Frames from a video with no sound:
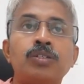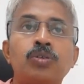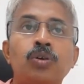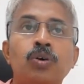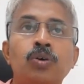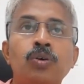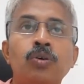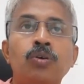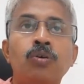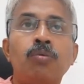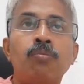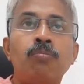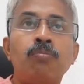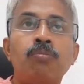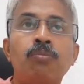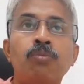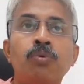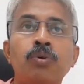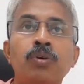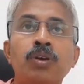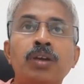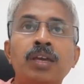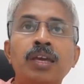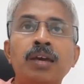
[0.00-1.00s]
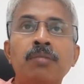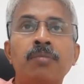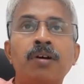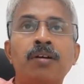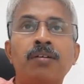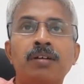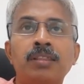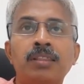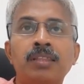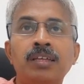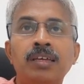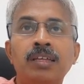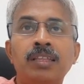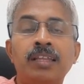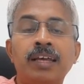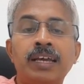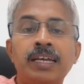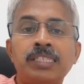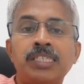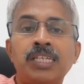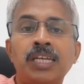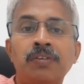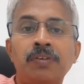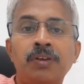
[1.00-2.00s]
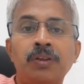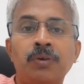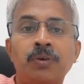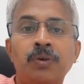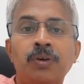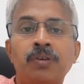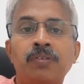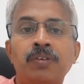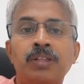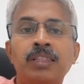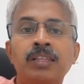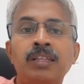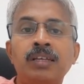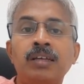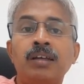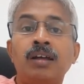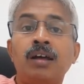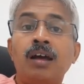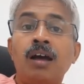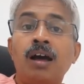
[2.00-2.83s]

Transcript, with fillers: ஸோ முக்கியமாக வந்து இந்த ஹெச்ஐவி நோய் வந்து